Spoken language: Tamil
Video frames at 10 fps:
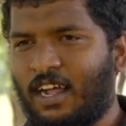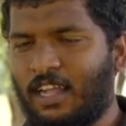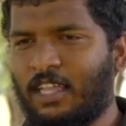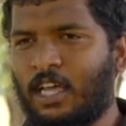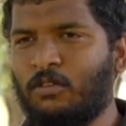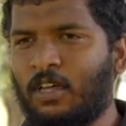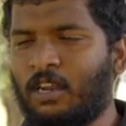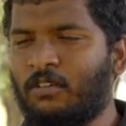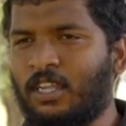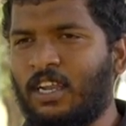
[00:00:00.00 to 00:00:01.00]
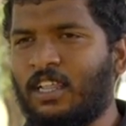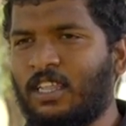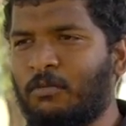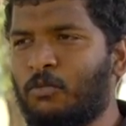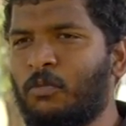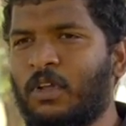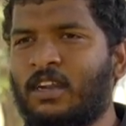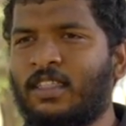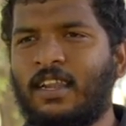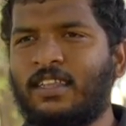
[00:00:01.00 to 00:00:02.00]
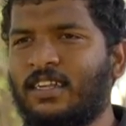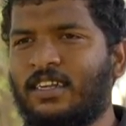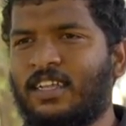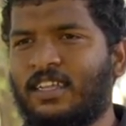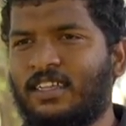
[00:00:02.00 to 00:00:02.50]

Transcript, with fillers: அந்த அறுபதாயிரம் வச்சே நான் அந்த பூமியான தெளிச்சுக்கிட்டேன்